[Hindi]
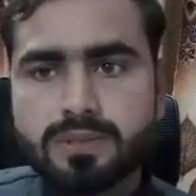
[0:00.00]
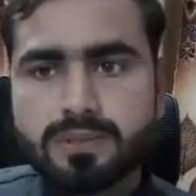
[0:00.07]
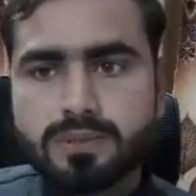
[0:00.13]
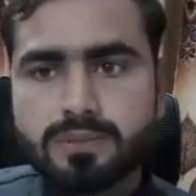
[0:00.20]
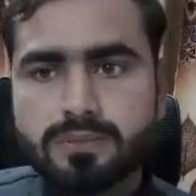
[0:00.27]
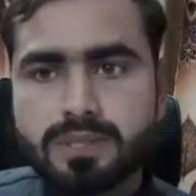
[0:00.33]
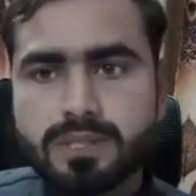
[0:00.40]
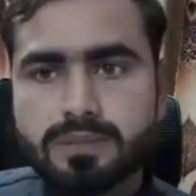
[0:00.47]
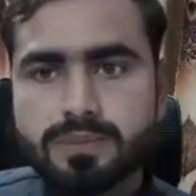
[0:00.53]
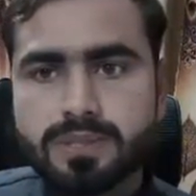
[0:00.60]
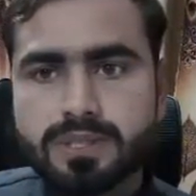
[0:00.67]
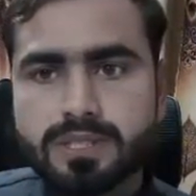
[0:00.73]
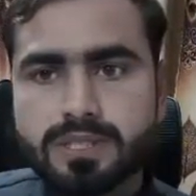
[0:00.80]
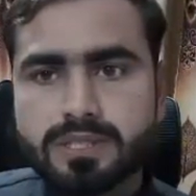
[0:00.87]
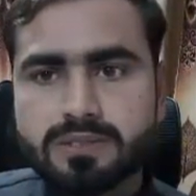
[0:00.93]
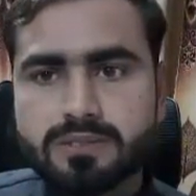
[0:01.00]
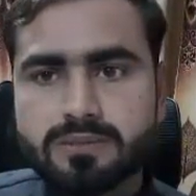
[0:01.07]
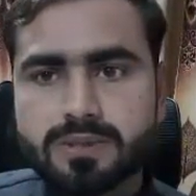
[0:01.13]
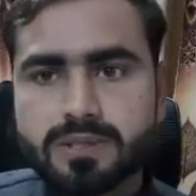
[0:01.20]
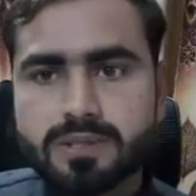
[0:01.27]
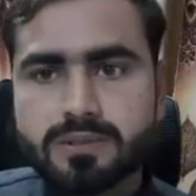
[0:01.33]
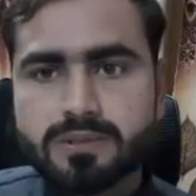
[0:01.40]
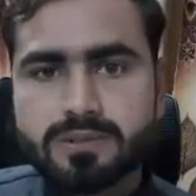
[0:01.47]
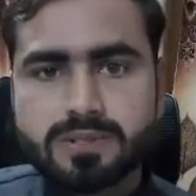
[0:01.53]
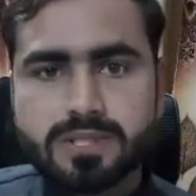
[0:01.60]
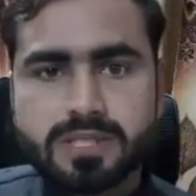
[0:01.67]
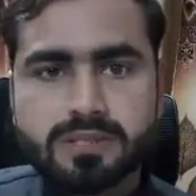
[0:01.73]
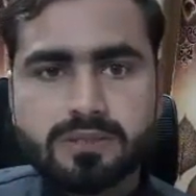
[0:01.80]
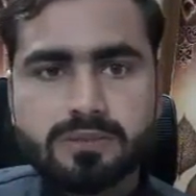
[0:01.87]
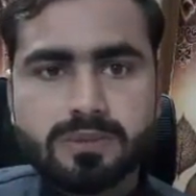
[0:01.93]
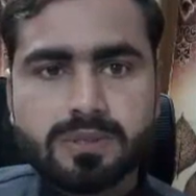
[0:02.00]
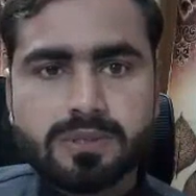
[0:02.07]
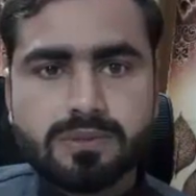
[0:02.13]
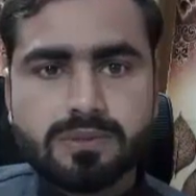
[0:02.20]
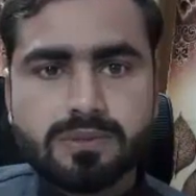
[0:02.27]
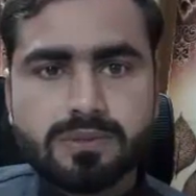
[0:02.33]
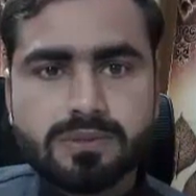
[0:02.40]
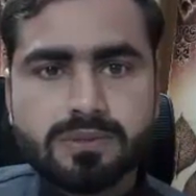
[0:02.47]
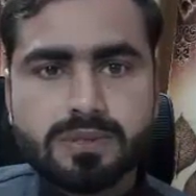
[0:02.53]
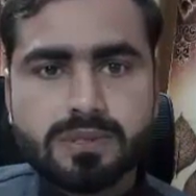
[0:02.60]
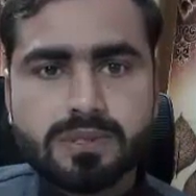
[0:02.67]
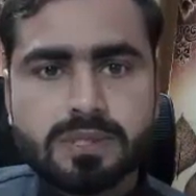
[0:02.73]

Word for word: और मैं यहाँ पे इंडेक्स को भी क्लोज टैग को भी क्लोज़